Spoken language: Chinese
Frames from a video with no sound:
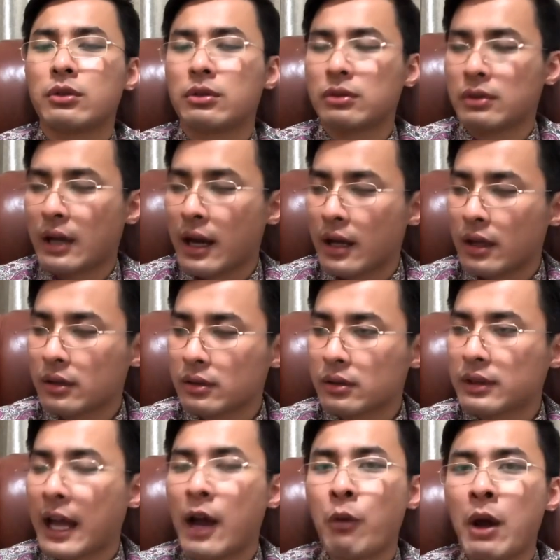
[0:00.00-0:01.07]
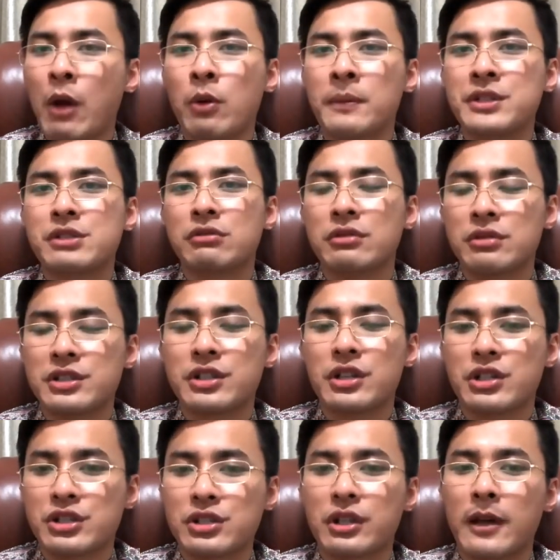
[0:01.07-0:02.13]
啊瘫痪我们基础设
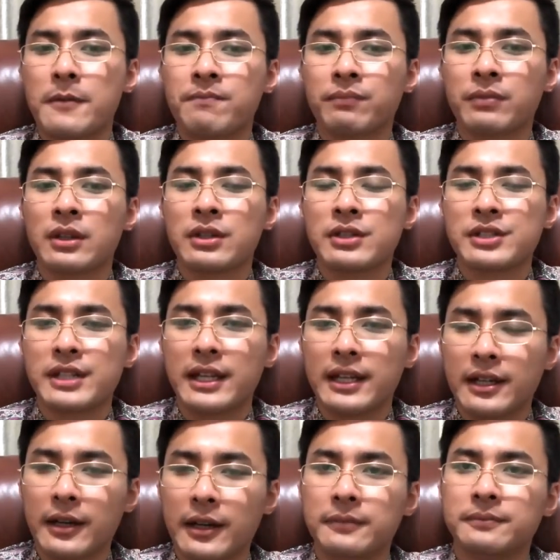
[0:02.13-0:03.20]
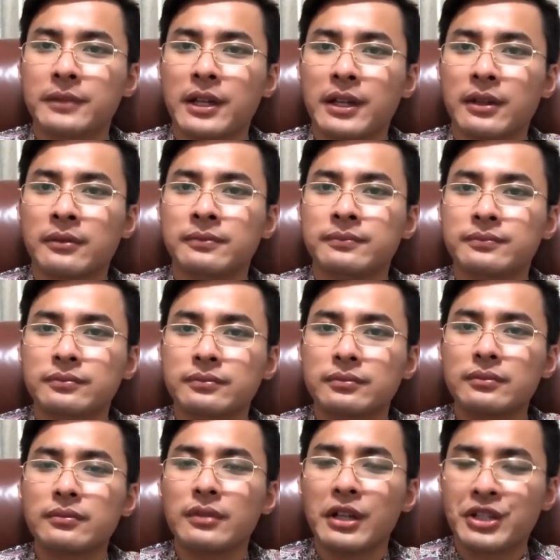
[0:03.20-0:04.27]
施的这一个
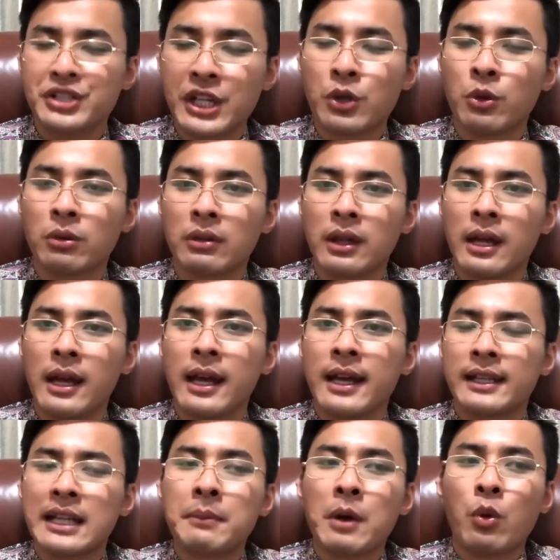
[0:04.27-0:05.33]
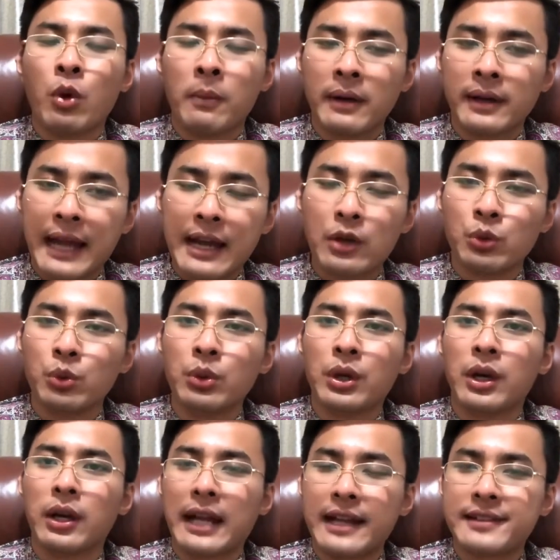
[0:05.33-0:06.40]
进攻，那么我们该如
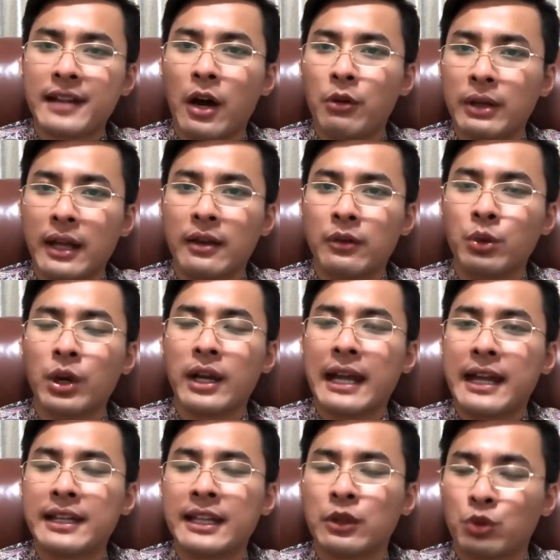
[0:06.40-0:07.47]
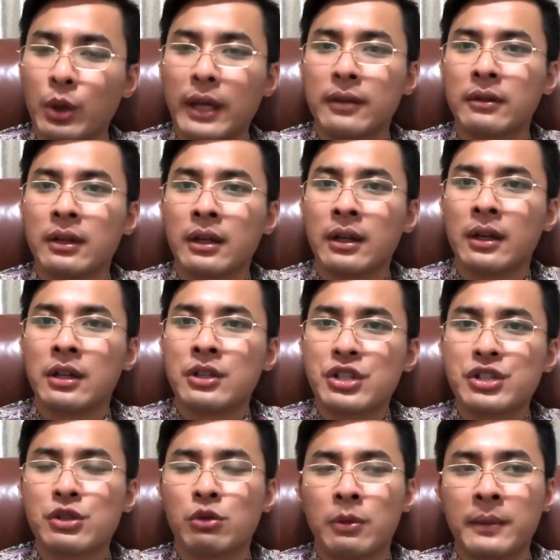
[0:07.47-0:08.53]
何来操练，如何来应对？这
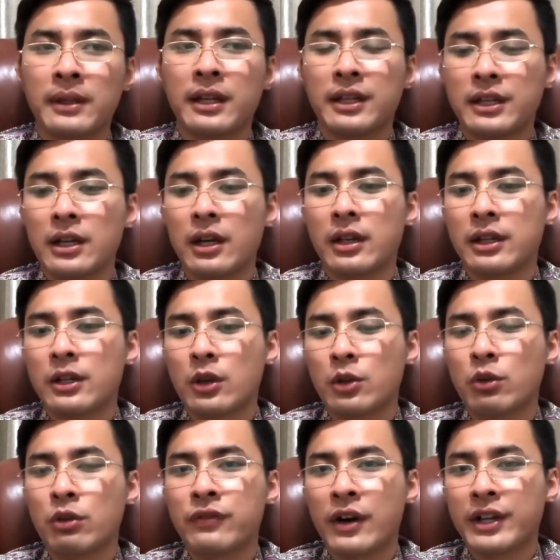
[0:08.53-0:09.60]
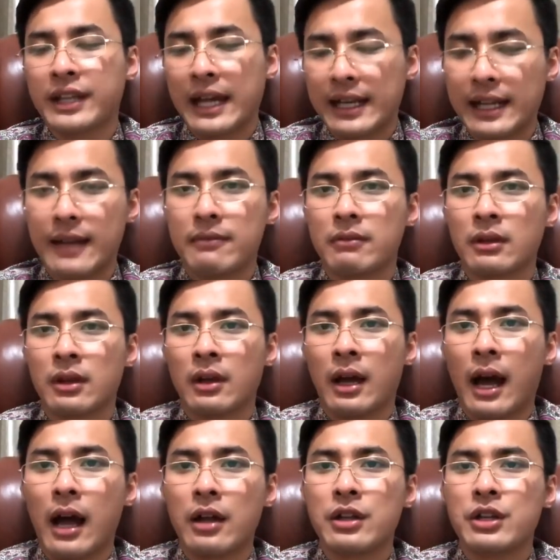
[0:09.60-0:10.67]
是我们的一个一个攻防演练
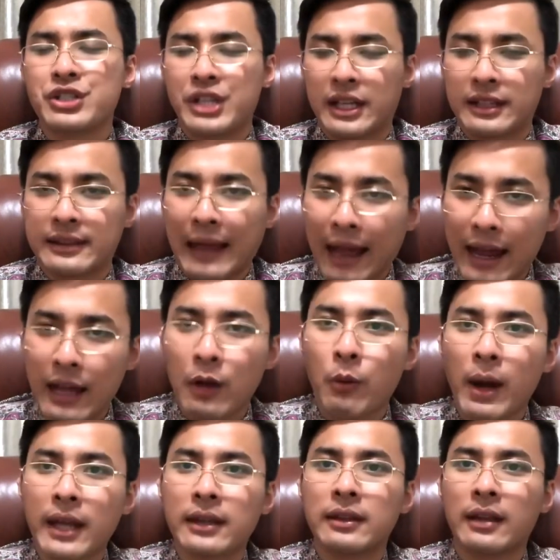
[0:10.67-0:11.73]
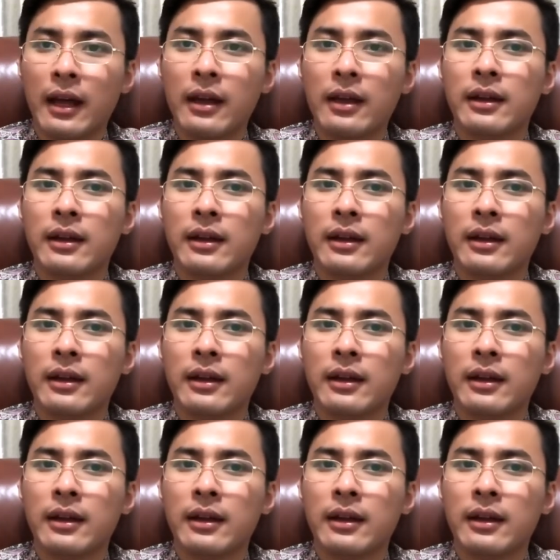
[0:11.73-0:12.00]
啊，请台湾的